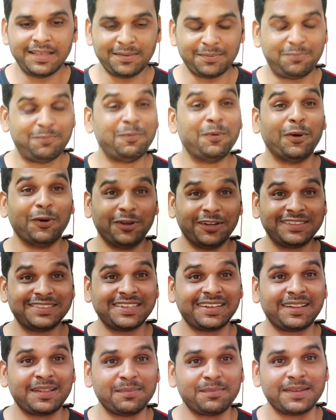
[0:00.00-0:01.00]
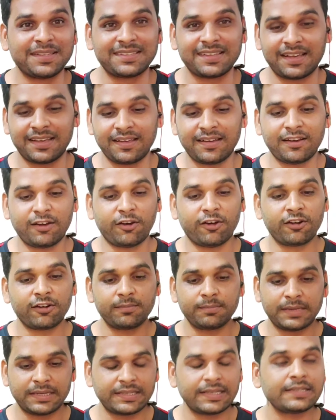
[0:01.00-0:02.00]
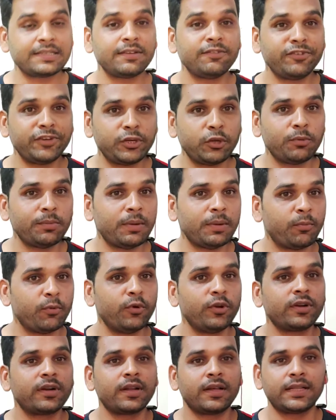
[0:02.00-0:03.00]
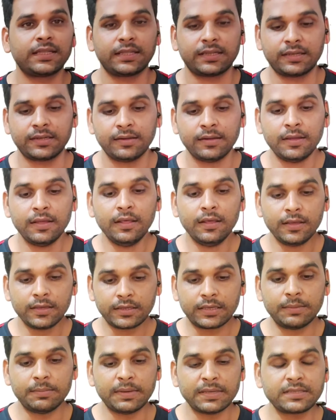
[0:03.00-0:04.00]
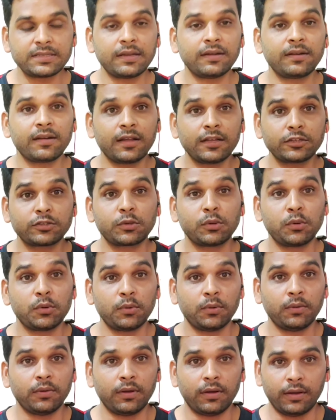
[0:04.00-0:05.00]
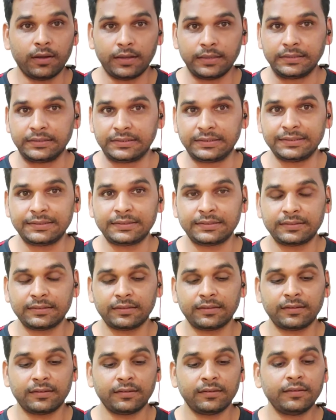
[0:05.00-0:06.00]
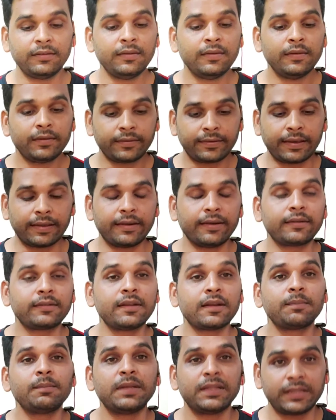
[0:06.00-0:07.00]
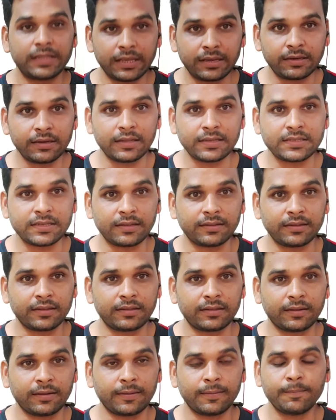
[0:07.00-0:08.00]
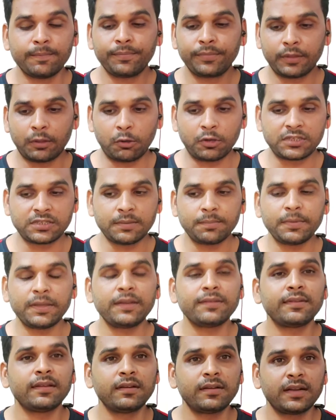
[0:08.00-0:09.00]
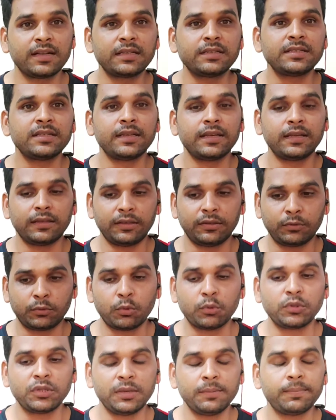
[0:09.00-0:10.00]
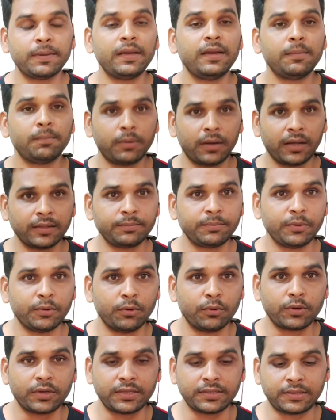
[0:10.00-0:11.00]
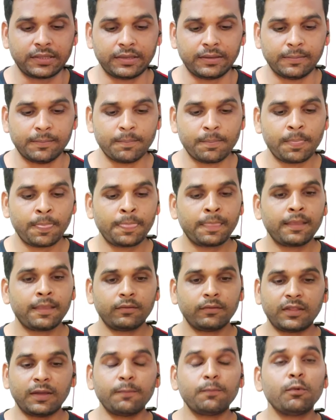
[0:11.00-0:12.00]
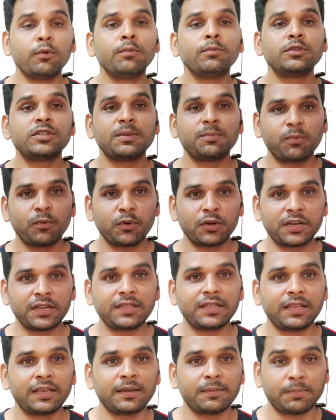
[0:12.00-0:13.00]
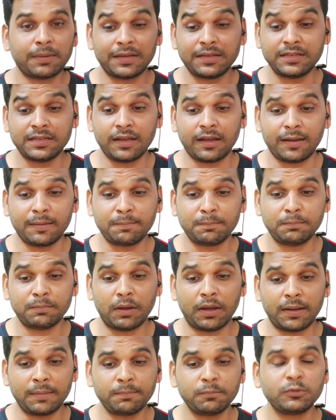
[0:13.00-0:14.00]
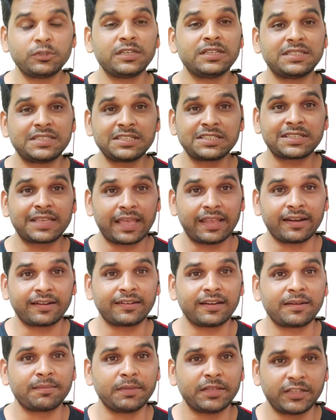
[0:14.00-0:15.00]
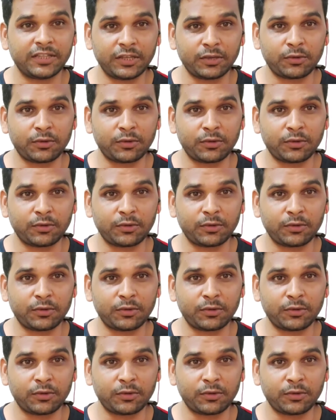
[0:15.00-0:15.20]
बहुत ज़्यादा मज़ा आया और मैं जैसे वीडियो में बोल रहा था कि मैं सनराज को जिस कैरेक्टर में देखना चाहता था और जब मेरे सनराज से दो दिन पहले बात भी हो रही थी तब वो मुझे बोल रहे थे कि भाई आप आप मुझे जिस कैरेक्टर में